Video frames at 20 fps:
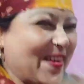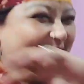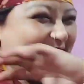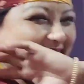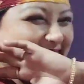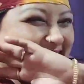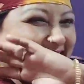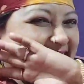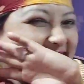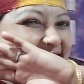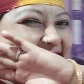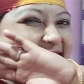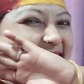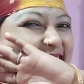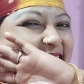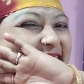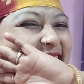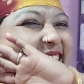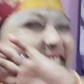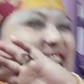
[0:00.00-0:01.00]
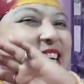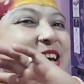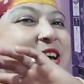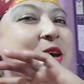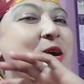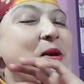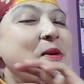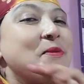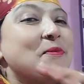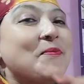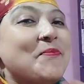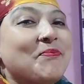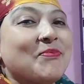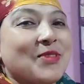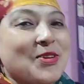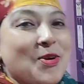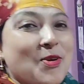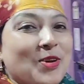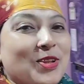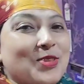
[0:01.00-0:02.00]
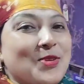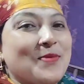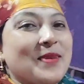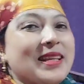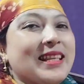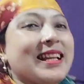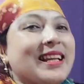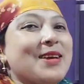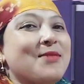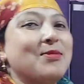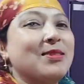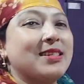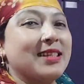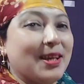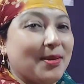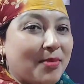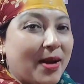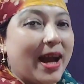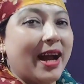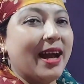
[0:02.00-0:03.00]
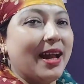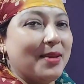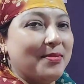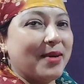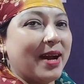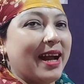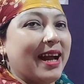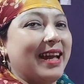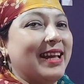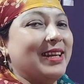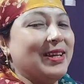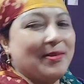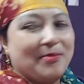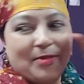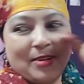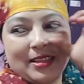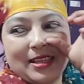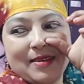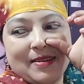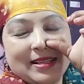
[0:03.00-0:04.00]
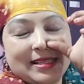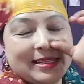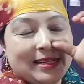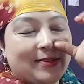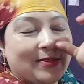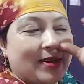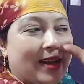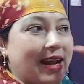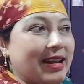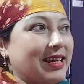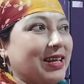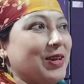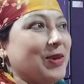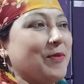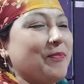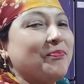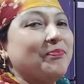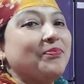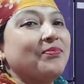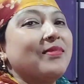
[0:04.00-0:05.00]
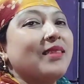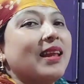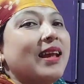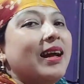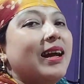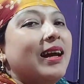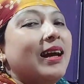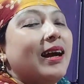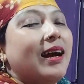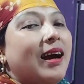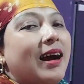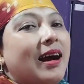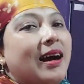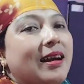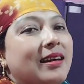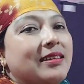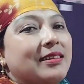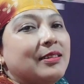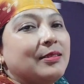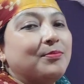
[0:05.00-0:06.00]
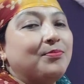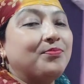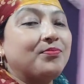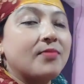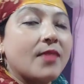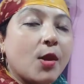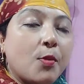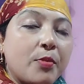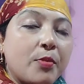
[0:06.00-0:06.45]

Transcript: আমাকে একটু দেখাও না দেখাও না আমাকে তাই তোমাদেরকে দেখাইলাম দেখতে পাচ্ছ সোনা ভাই এখন তাহলে আর ভিডিওটা বেশি বড় করছি না